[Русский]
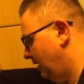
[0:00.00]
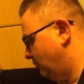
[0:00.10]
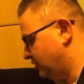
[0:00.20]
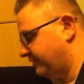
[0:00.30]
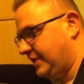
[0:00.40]

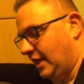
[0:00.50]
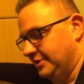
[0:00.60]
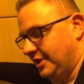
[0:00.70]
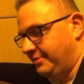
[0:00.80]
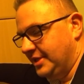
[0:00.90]
Мы уже все
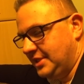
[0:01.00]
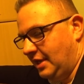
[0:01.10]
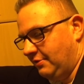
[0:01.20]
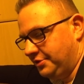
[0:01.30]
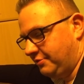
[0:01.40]
Ауди объездили,
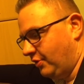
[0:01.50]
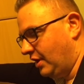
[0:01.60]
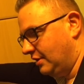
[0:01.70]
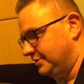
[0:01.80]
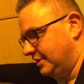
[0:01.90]
а вот твой
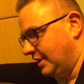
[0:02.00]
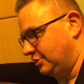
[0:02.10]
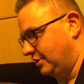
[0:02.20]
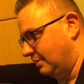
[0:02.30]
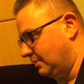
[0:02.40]
Ауди я
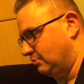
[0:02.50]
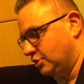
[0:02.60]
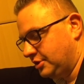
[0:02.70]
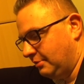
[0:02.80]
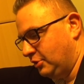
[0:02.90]
еще не был,
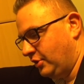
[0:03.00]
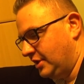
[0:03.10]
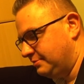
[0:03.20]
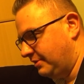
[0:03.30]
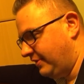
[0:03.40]
может там оно
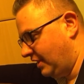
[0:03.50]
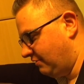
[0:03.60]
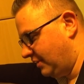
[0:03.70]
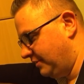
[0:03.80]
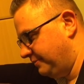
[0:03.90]
есть по 2 евро.
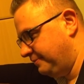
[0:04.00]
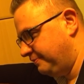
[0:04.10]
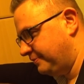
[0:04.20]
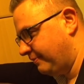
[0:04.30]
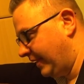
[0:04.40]

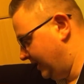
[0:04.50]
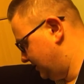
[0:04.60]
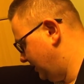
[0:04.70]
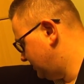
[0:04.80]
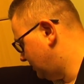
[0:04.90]

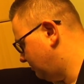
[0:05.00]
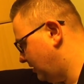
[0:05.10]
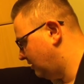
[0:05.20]
Если есть, тогда будет.